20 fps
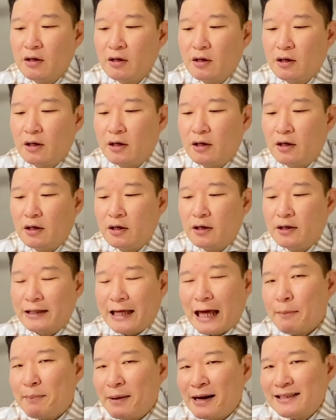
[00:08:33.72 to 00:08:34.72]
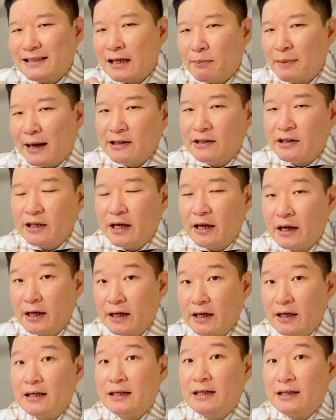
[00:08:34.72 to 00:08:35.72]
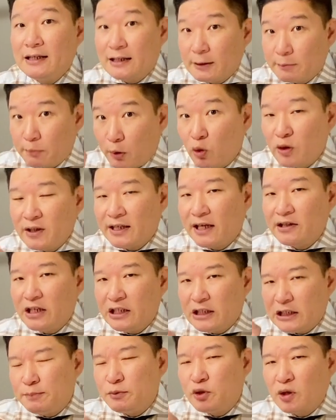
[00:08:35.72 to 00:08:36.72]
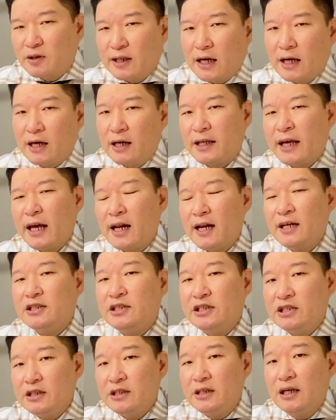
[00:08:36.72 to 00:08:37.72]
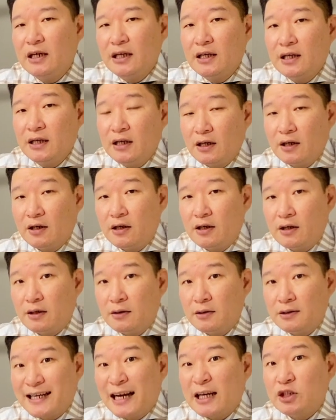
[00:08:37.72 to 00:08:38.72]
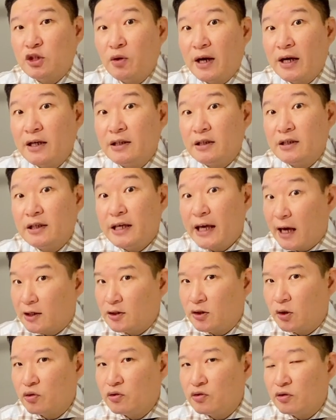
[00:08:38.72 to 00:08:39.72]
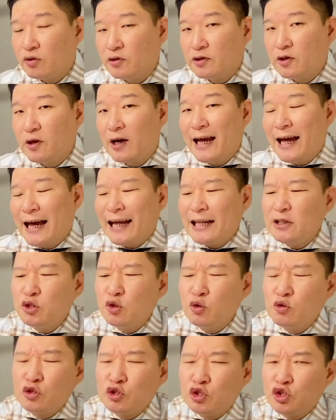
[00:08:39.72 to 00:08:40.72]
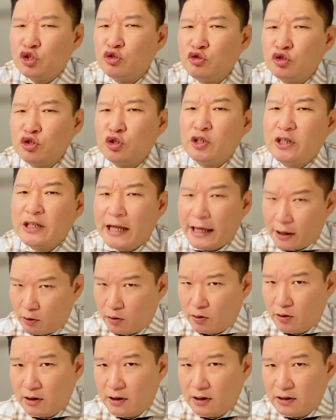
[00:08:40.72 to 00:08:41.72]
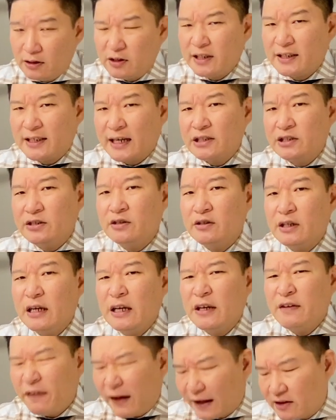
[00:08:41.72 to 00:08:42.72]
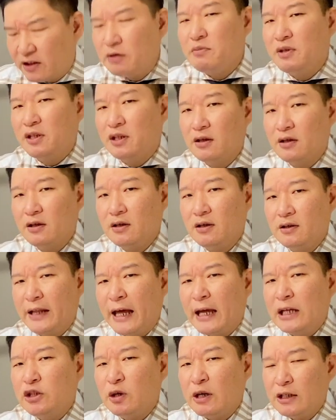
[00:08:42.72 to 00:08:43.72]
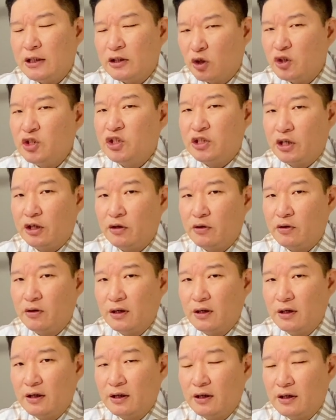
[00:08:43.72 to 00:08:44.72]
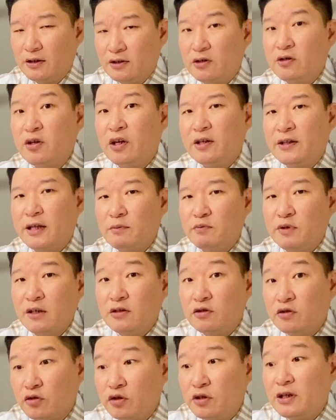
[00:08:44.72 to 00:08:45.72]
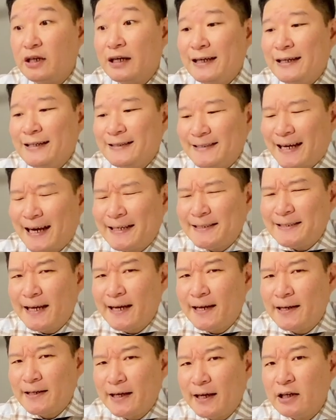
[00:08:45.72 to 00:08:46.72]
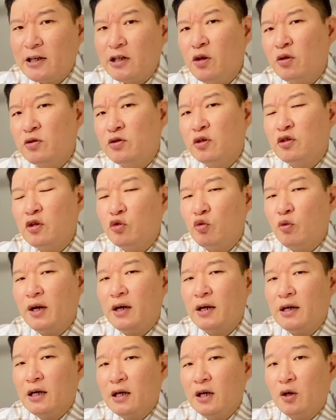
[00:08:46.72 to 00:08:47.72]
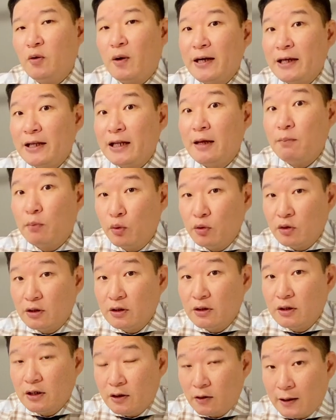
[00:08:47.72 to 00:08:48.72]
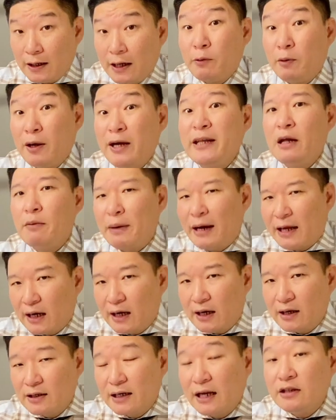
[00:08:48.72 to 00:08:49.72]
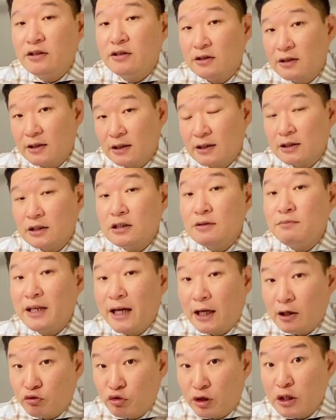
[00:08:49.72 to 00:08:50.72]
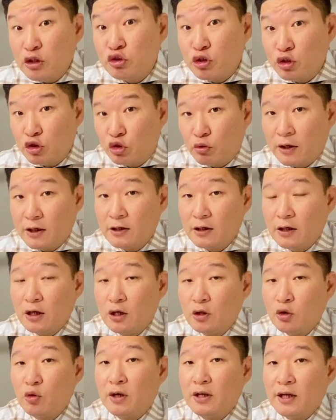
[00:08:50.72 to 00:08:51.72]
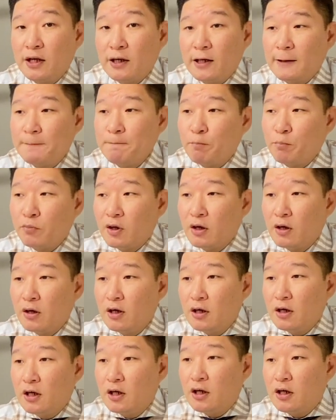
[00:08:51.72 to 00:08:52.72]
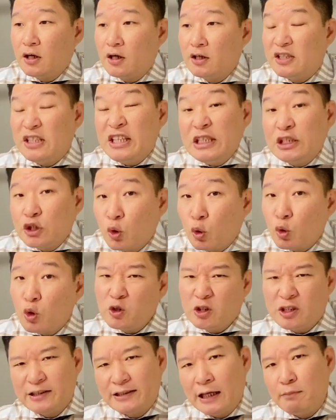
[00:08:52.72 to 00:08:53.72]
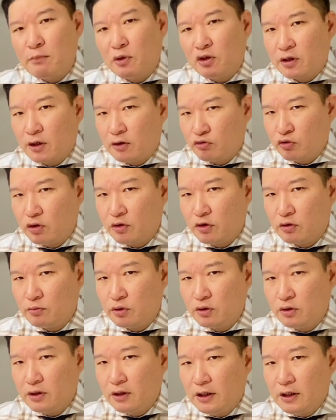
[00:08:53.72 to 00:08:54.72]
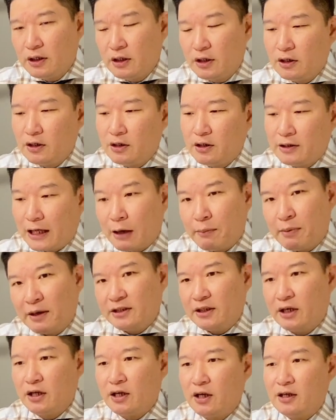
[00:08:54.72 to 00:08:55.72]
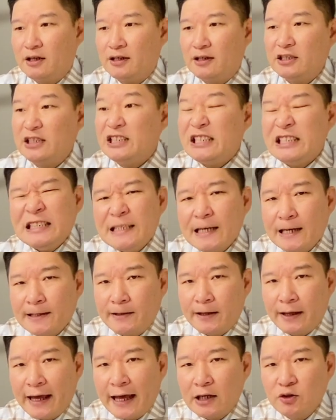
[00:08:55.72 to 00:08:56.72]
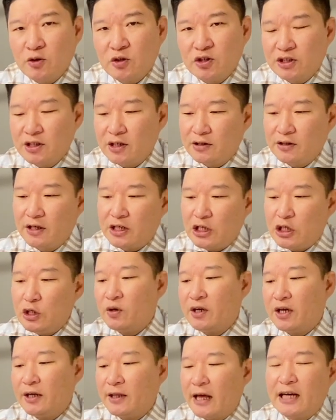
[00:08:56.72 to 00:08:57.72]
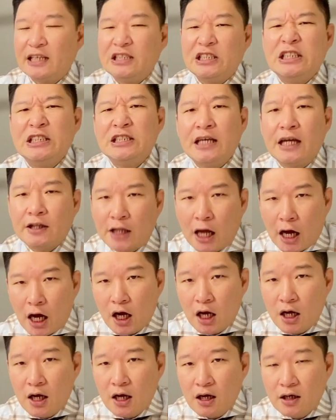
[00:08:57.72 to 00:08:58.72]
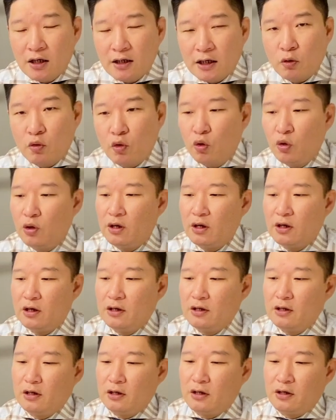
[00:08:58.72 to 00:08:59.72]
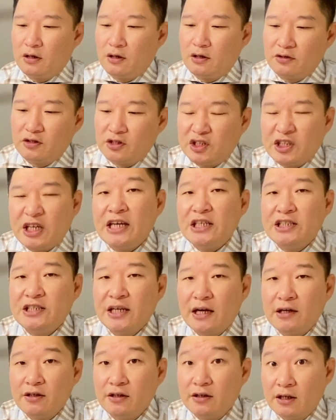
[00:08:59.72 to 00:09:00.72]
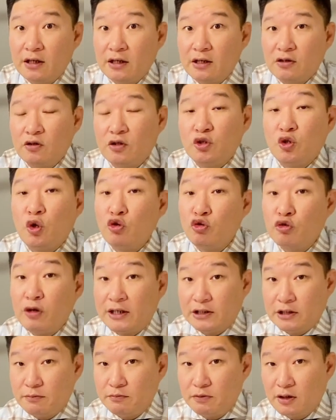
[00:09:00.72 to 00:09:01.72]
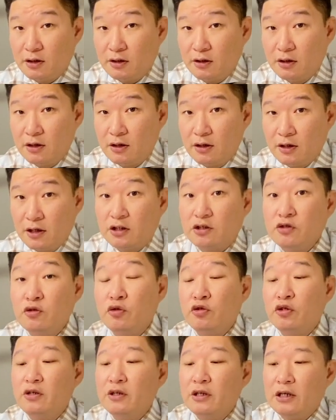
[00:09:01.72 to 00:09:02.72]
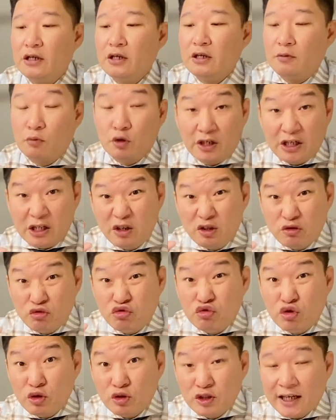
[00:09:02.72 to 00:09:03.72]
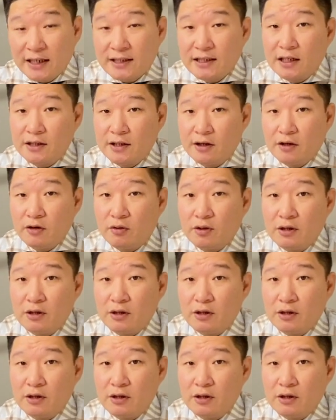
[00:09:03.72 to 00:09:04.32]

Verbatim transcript: 어, 개발사만들의 아, 변호사들이 직접 다 깨알같이 어, 작성한 계약서거든요. 그래서 한쪽으로 치우쳐지긴 해요. 그게 사실은 팩트입니다. 냉정한 현실이에요. 그래서 그렇기 때문에 그거를 자세하게 리얼터들과 확인해 본 확인해 봐라 라는 의미가 있고 일주일 동안 또 하나가 어, 디스클로저 스테이먼트라고요 여러분 어, 개발사가 그시한테 행정 시한테 이렇게 내가 짓겠다라고 어, 제시하는 그런 서류가 있습니다. 예, 그거를 뭐 이런 두꺼운 책자인데요.